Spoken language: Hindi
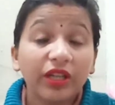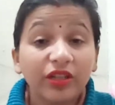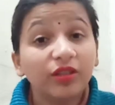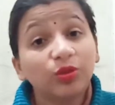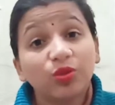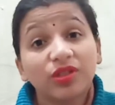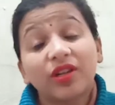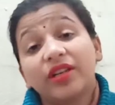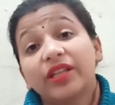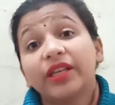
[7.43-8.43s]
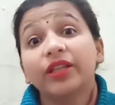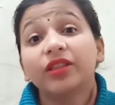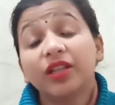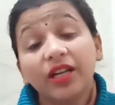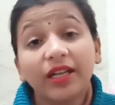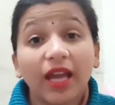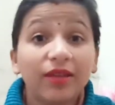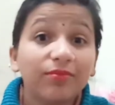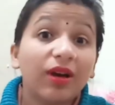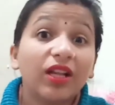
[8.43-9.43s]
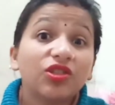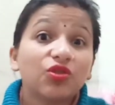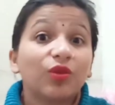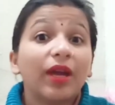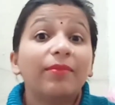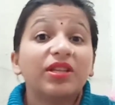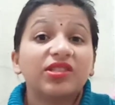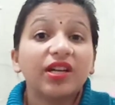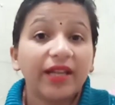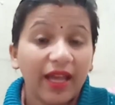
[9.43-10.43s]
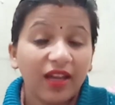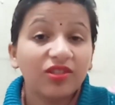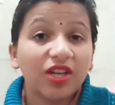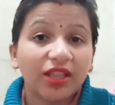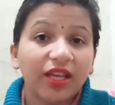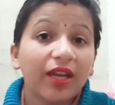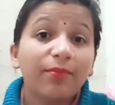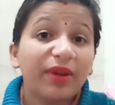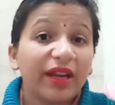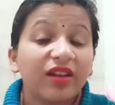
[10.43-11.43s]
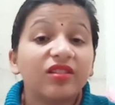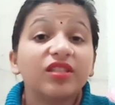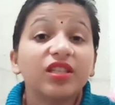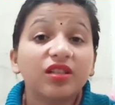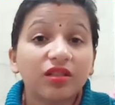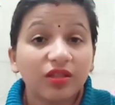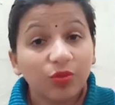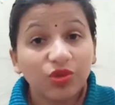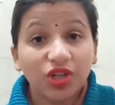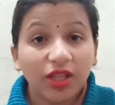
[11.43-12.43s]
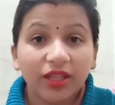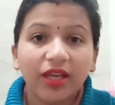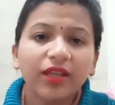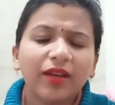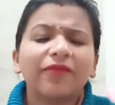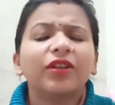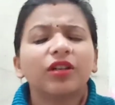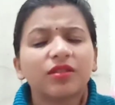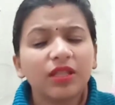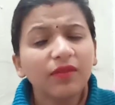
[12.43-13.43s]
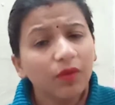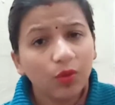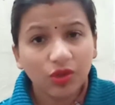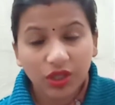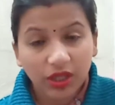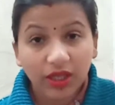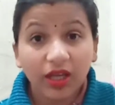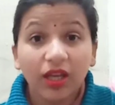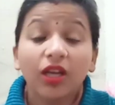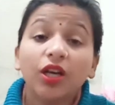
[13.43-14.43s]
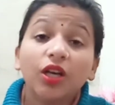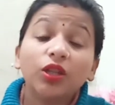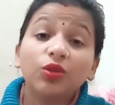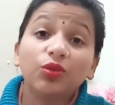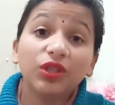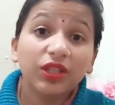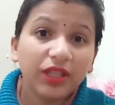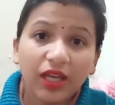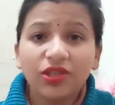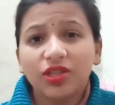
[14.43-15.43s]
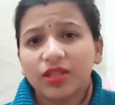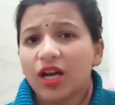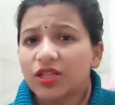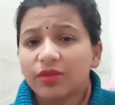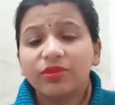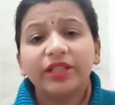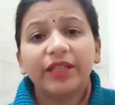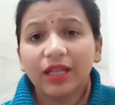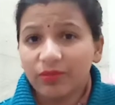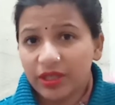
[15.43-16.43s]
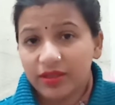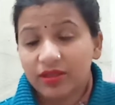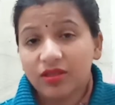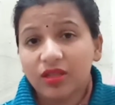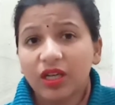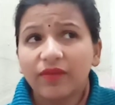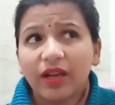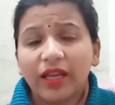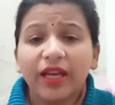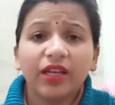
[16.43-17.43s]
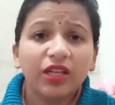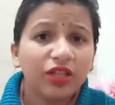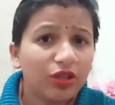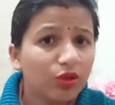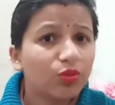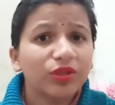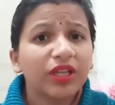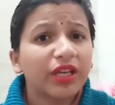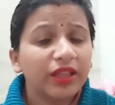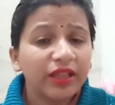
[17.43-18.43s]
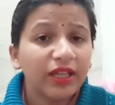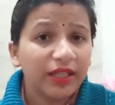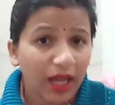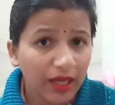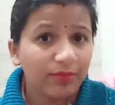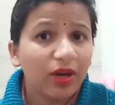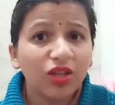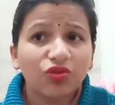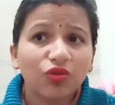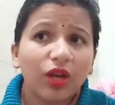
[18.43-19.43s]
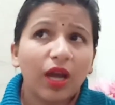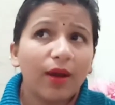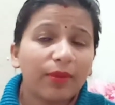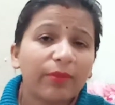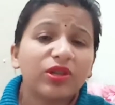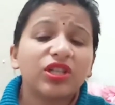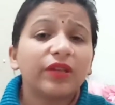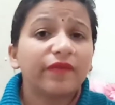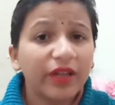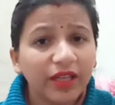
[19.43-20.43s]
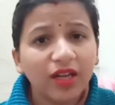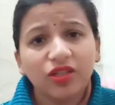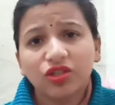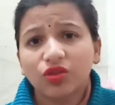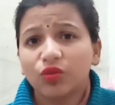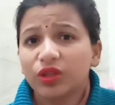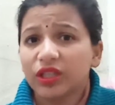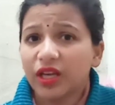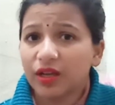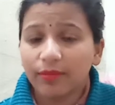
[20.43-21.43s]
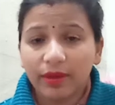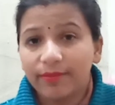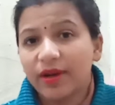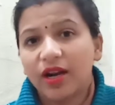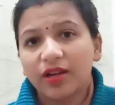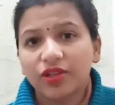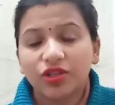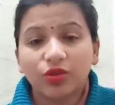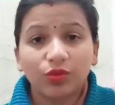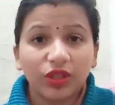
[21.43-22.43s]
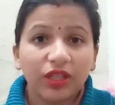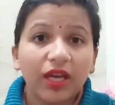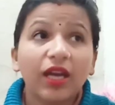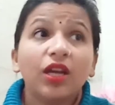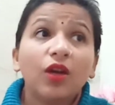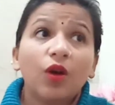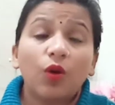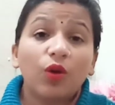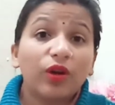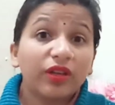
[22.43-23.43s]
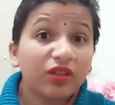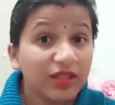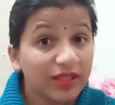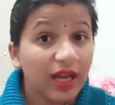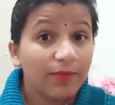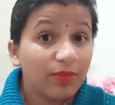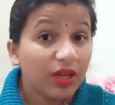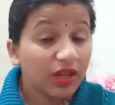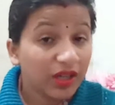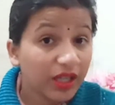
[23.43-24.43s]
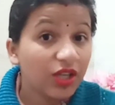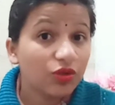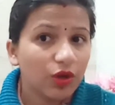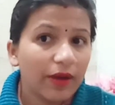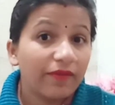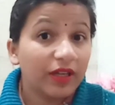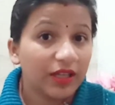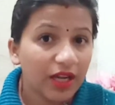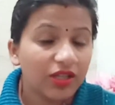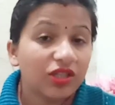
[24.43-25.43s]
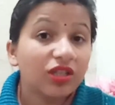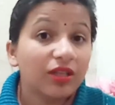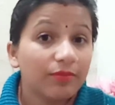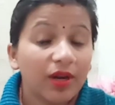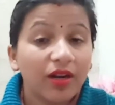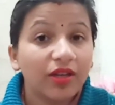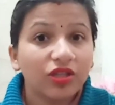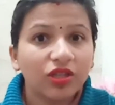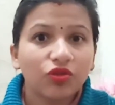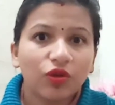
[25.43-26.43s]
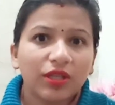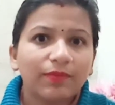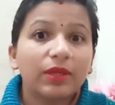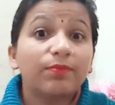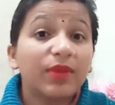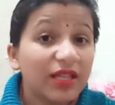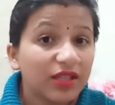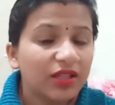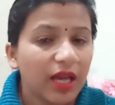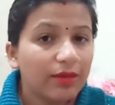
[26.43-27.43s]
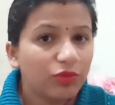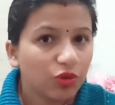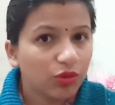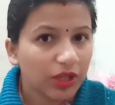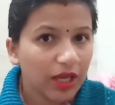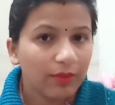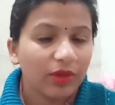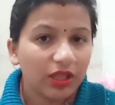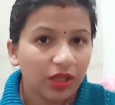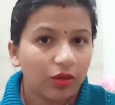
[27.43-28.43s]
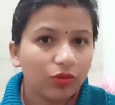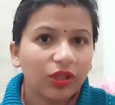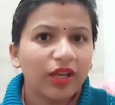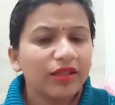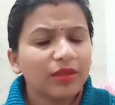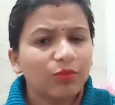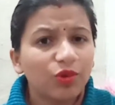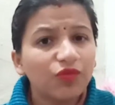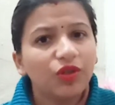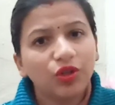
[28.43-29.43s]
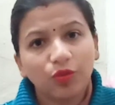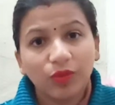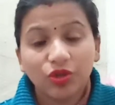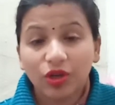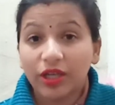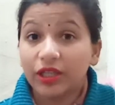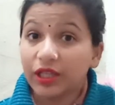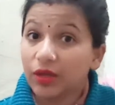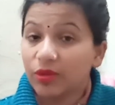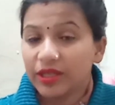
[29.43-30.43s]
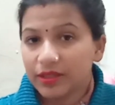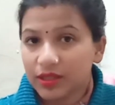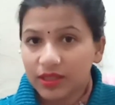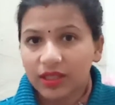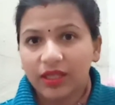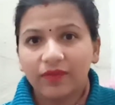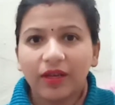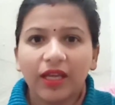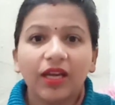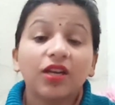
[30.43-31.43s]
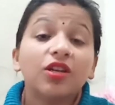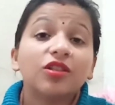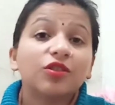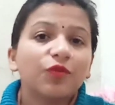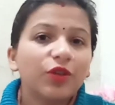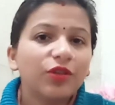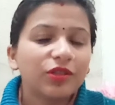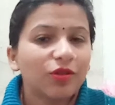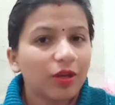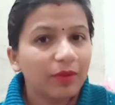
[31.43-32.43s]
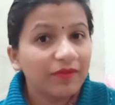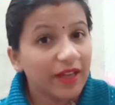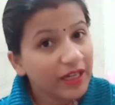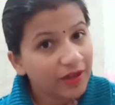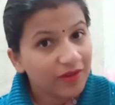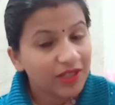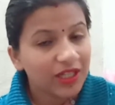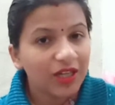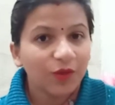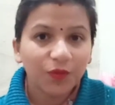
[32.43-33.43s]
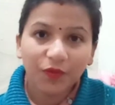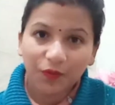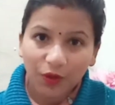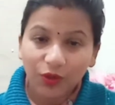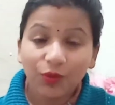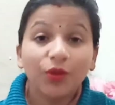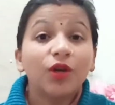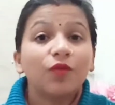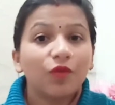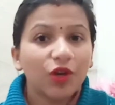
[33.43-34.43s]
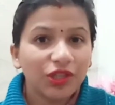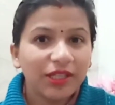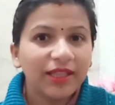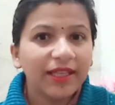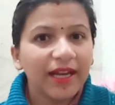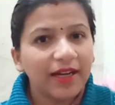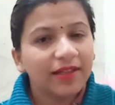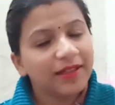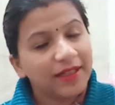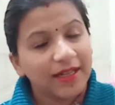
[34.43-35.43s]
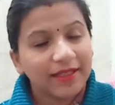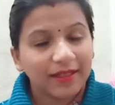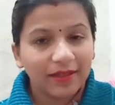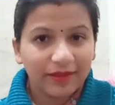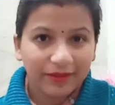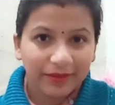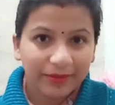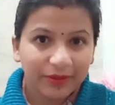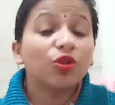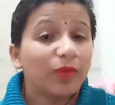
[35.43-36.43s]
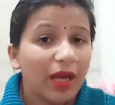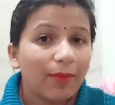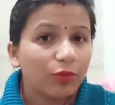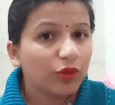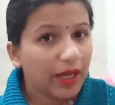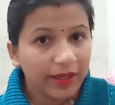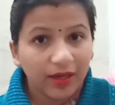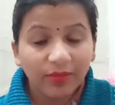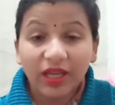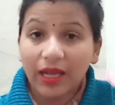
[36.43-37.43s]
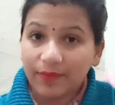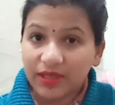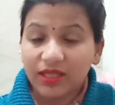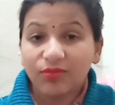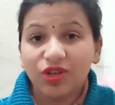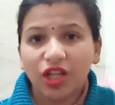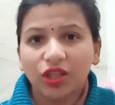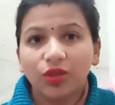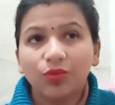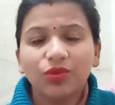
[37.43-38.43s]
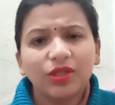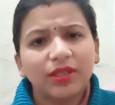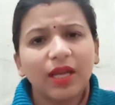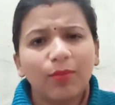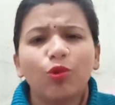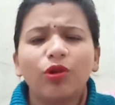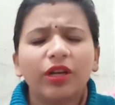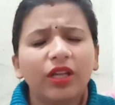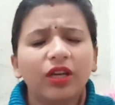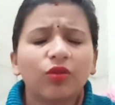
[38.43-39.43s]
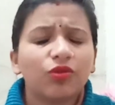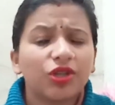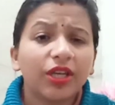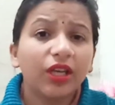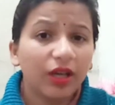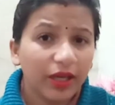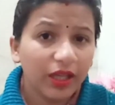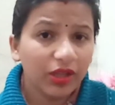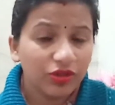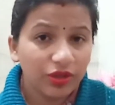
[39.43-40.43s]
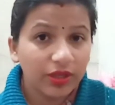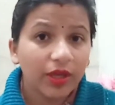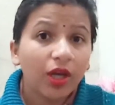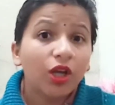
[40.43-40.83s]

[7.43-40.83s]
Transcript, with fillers: इंटरकोर्स करने के कितने टाइम बाद जो है बच्चा ठहर जाता है प्रेगनेंसी रुक जाती है या फिर कंसीव हो जाता है तो ये चीज़ आज हम डिटेल में डिस्कस करने वाले हैं कि इंटर कोर्स के कितने टाइम बाद जो है आपके बच्चे की फर्टिलाइजेशन होती है कब इम्प्लांटेशन होती है और किस टाइम पे करके जो है फर्टिलाइजेशन इम्प्लांटेशन जो है सबसे बेस्ट टाइम जो होता है मंथ का होता है सब कुछ वीडियो में जो है डिटेल में डिस्कस करने वाले हैं सो वीडियो इज़ गॉन बी वेरी इंटरेस्टिंग एंड यूजफुल फॉर यू वॉच टिल दी एंड लेट स्टार्ट तो मैं आपको डायग्राम की हेल्प से समझाती हूँ जिससे आपको क्लियर हो जाएगी हर एक चीज़